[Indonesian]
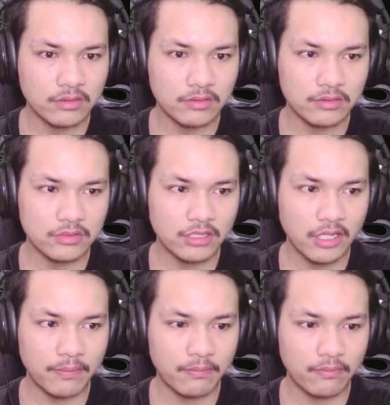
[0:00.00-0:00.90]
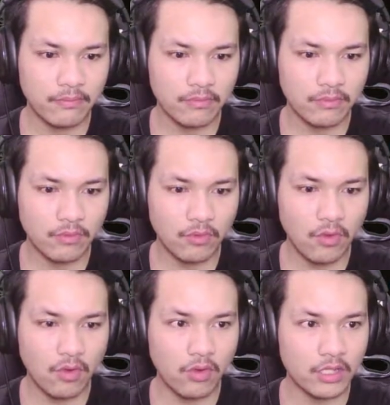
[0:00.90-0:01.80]
siap
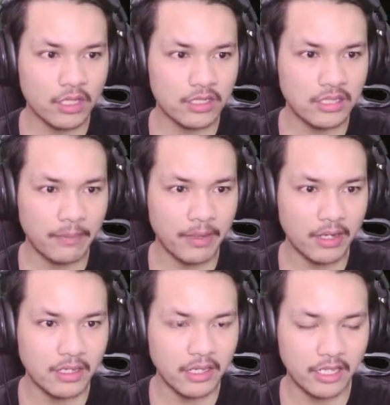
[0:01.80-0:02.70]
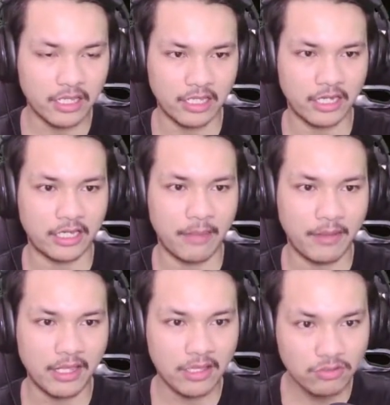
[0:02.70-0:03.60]
oh kita ditembak nih eh kita ditembak
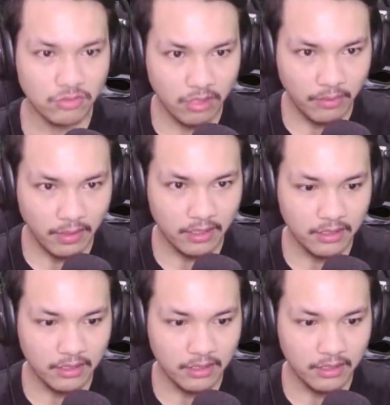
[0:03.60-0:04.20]
kita suruh nembak nih